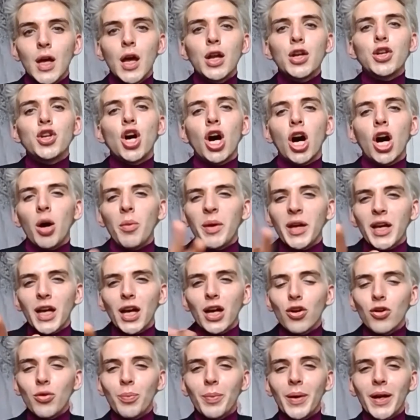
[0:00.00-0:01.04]
No, me quedo en
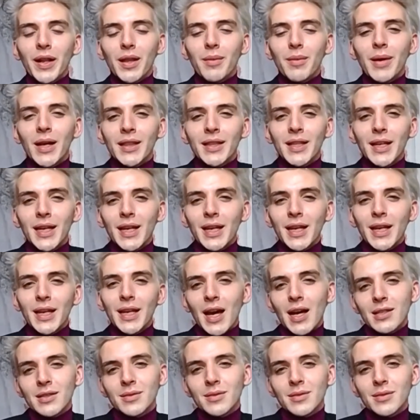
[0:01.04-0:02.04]
un par de materias,